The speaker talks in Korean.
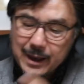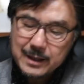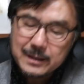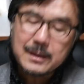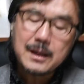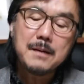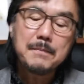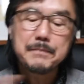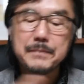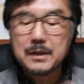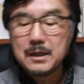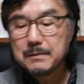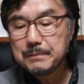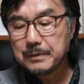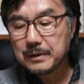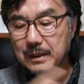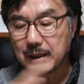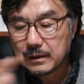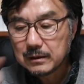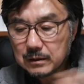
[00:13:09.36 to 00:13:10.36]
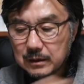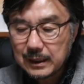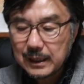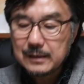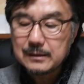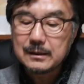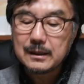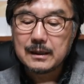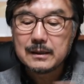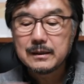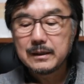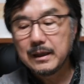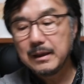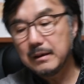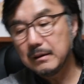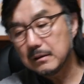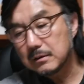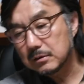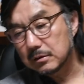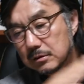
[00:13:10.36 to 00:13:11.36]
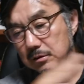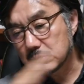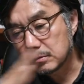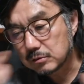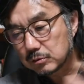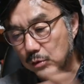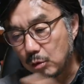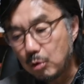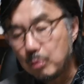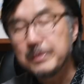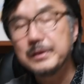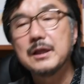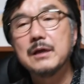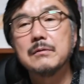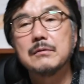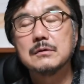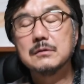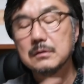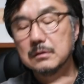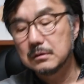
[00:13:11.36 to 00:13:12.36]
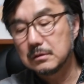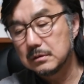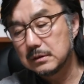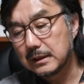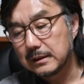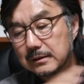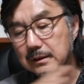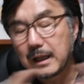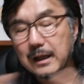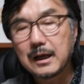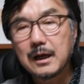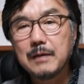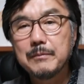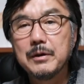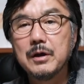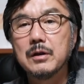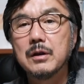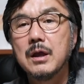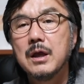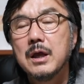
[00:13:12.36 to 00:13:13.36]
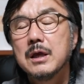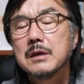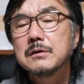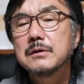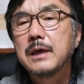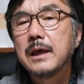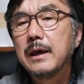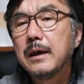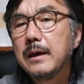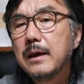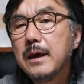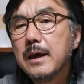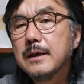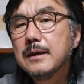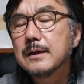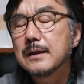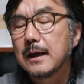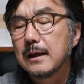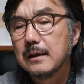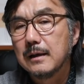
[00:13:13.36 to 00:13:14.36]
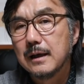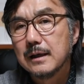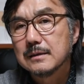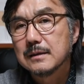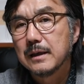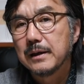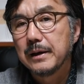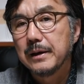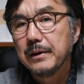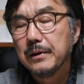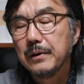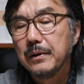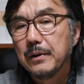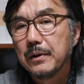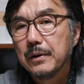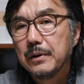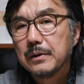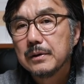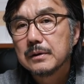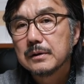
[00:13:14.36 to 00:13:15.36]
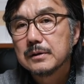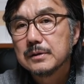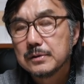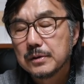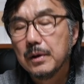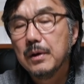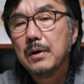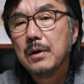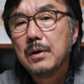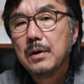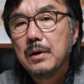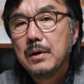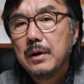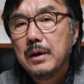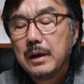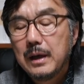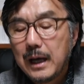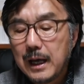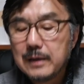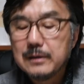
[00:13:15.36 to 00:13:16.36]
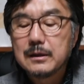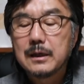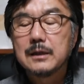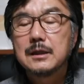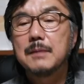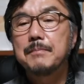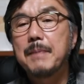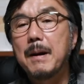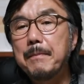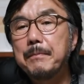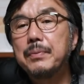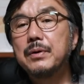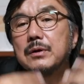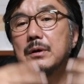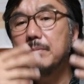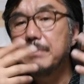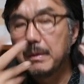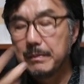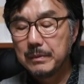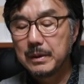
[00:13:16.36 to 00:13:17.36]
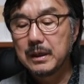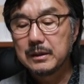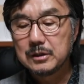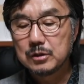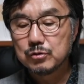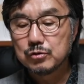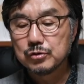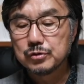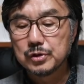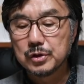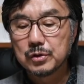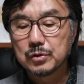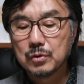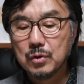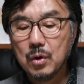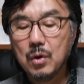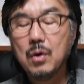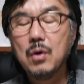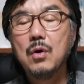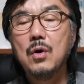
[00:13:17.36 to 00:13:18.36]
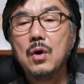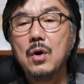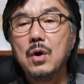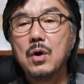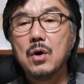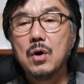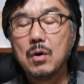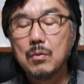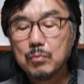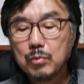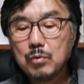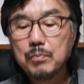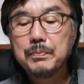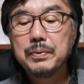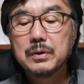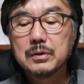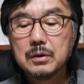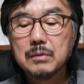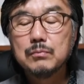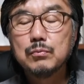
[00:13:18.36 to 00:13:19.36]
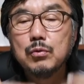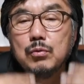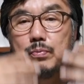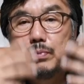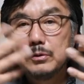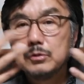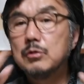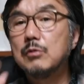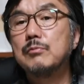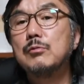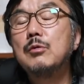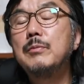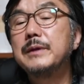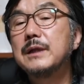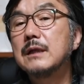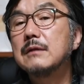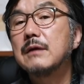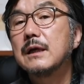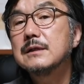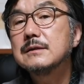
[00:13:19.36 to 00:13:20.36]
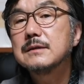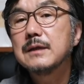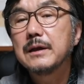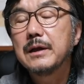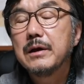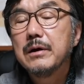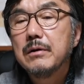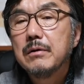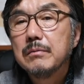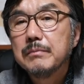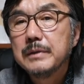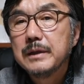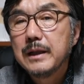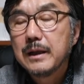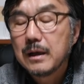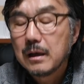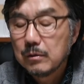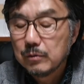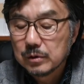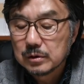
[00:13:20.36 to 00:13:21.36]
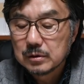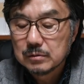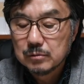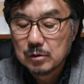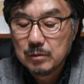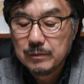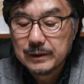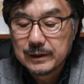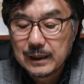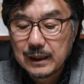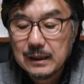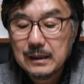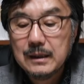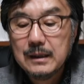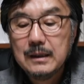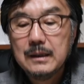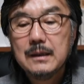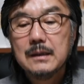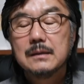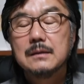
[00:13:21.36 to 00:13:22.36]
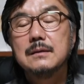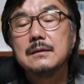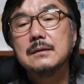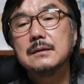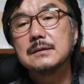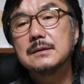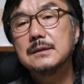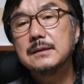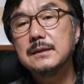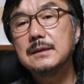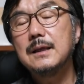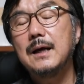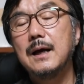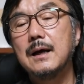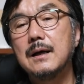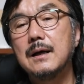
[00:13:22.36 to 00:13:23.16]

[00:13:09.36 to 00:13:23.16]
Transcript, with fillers: 맨날 필리핀이나 어린아이들한테 도움이 날아가면 계획이 가능하잖아요. 그죠? 아이들한테 밥퍼는 몇 명한테 줄 수 있고, 물퍼는 물배달도 하시잖아요. 미네랄 워터 물배달. 그런 것이